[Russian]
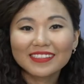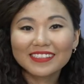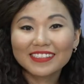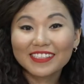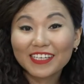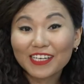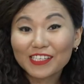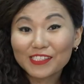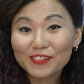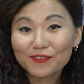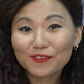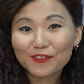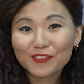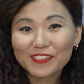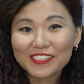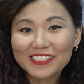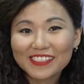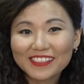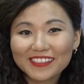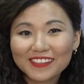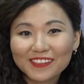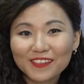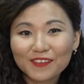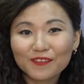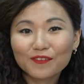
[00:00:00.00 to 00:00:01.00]

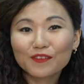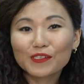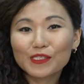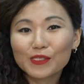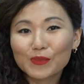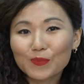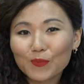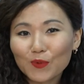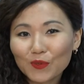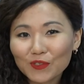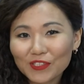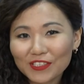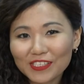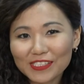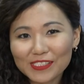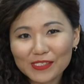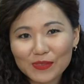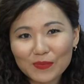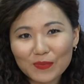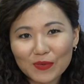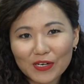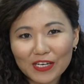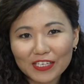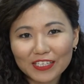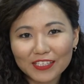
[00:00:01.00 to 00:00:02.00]
Здравствуйте! Вы
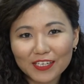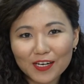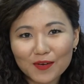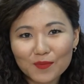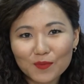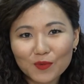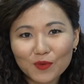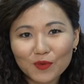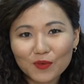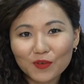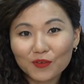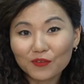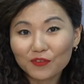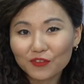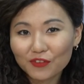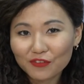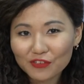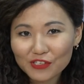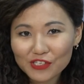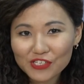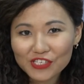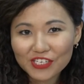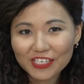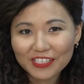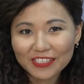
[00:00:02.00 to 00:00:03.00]
смотрите программу «В
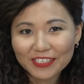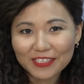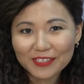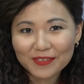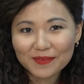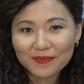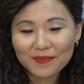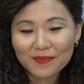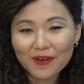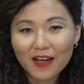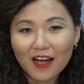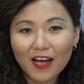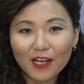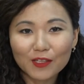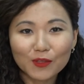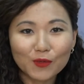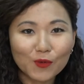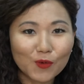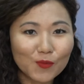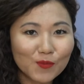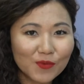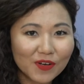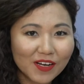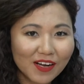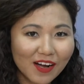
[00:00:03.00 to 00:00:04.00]
движении» о
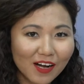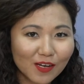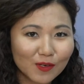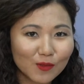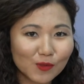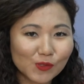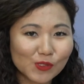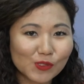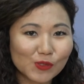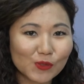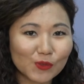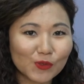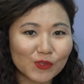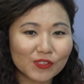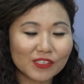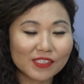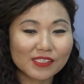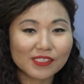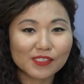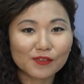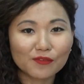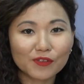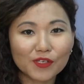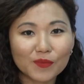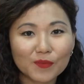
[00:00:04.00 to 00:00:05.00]
том, как устроено
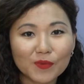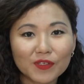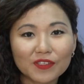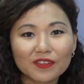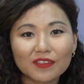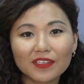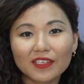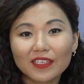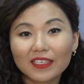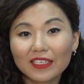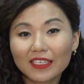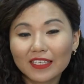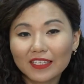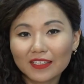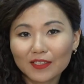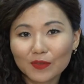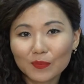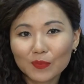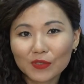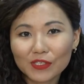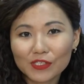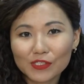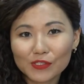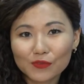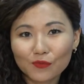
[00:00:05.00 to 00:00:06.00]
современное
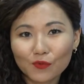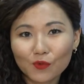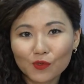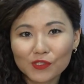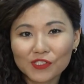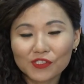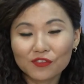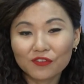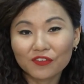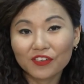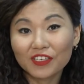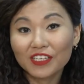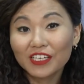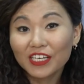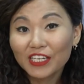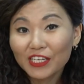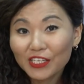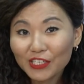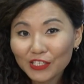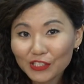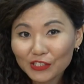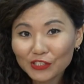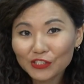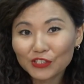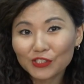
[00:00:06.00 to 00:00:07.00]
кинопроизводство
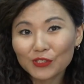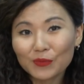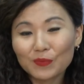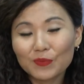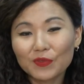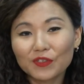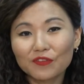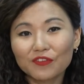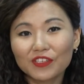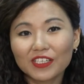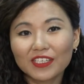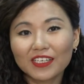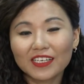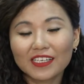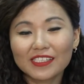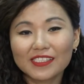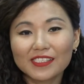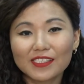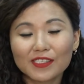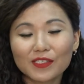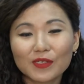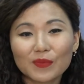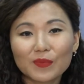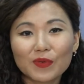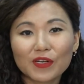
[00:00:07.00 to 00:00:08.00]
и чем
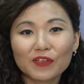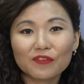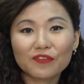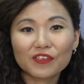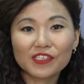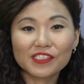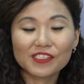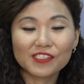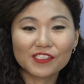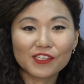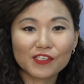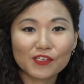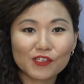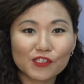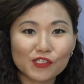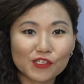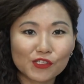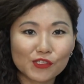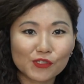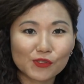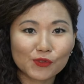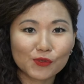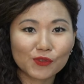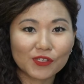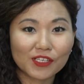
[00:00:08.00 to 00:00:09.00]
привлекательна профессия
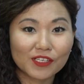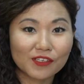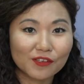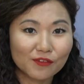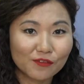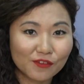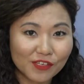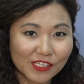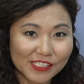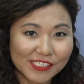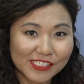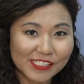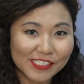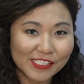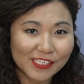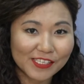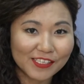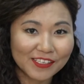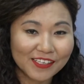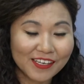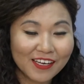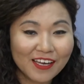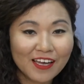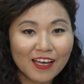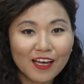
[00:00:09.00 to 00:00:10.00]
режиссера в
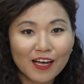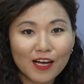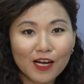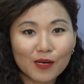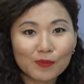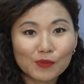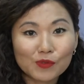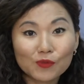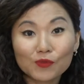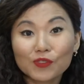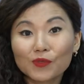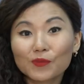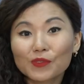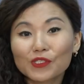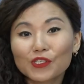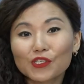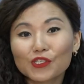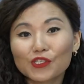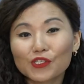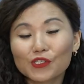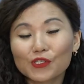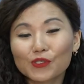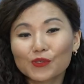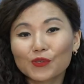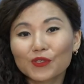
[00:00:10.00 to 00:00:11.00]
России, обсудим с
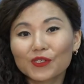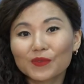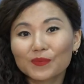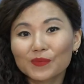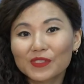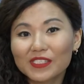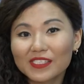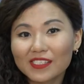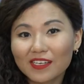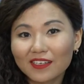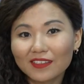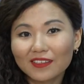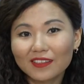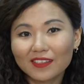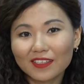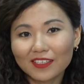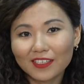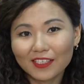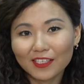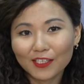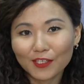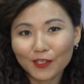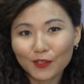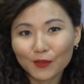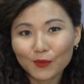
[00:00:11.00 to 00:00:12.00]
режиссером театра
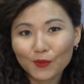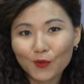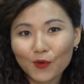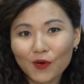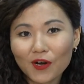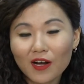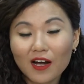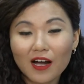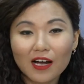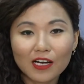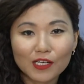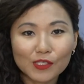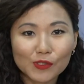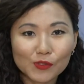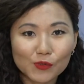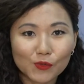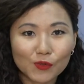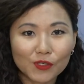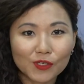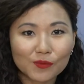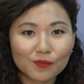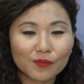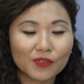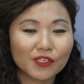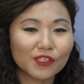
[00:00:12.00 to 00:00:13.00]
и кино,
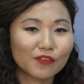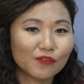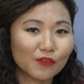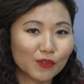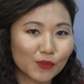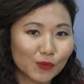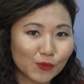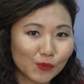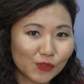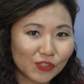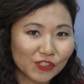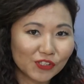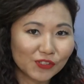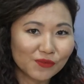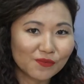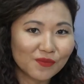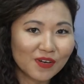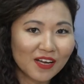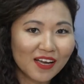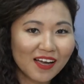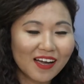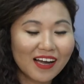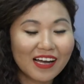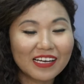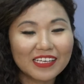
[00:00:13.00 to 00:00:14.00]
актером и ведущим
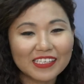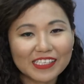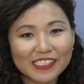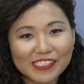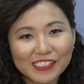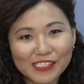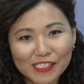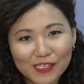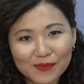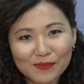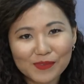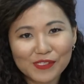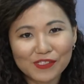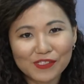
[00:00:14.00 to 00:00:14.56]
Алексеем